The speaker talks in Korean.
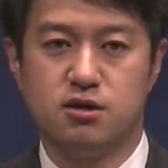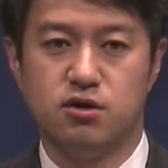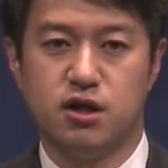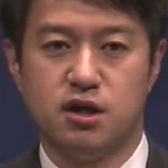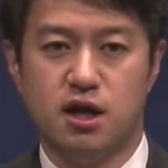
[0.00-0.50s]

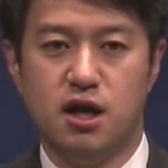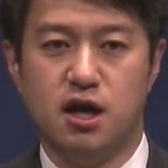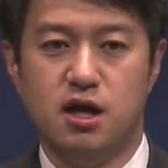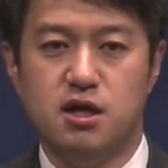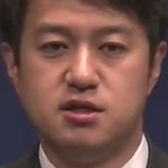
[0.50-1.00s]

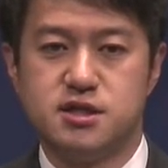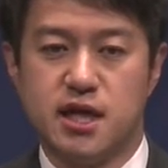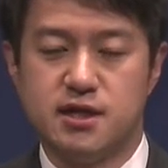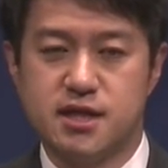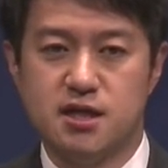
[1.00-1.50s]
그러니까
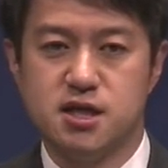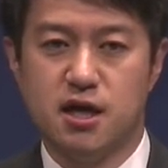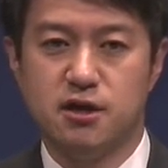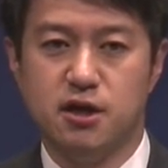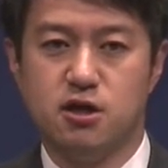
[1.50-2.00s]

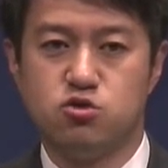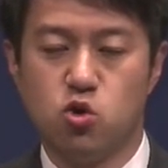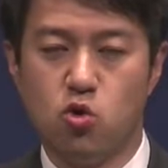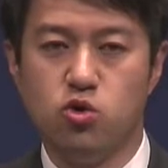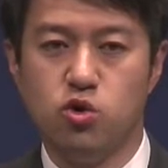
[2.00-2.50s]
제사장이
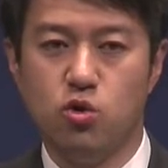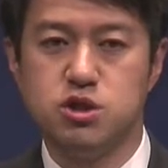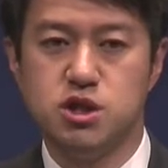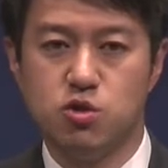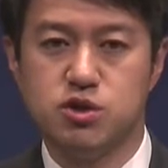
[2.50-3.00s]
종교
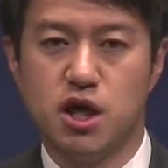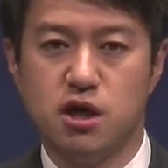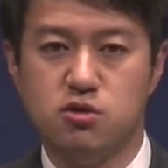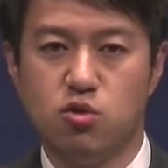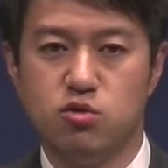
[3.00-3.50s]

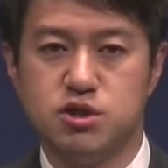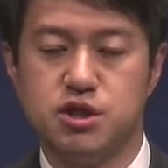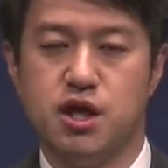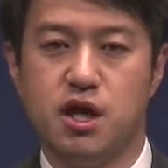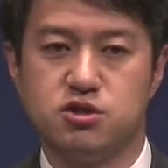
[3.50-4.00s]
지도자인
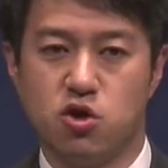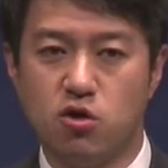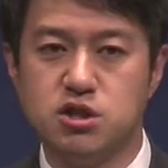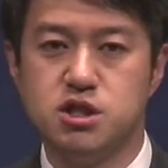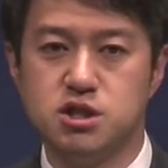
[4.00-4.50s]
동시에
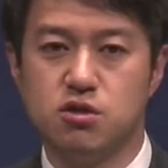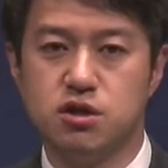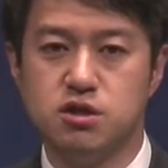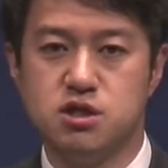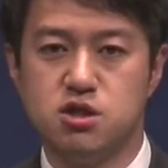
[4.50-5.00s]

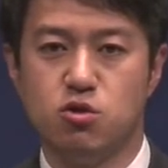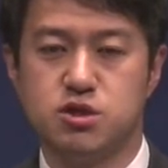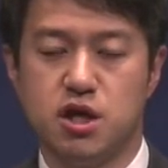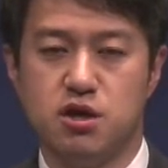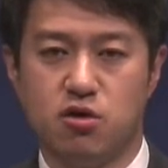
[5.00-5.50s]
정치적인
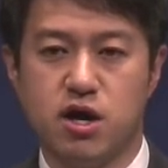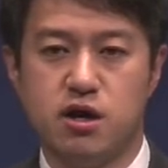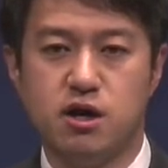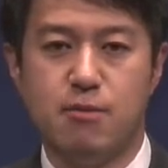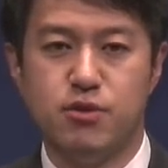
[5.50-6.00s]
지도자의
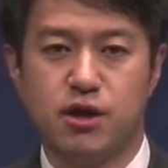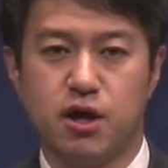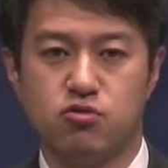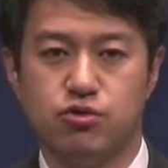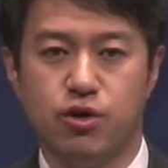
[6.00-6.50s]
역할을
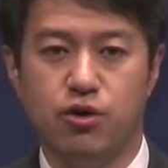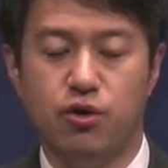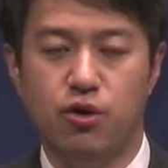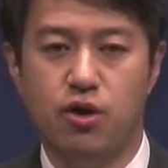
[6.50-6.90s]
감당했고요.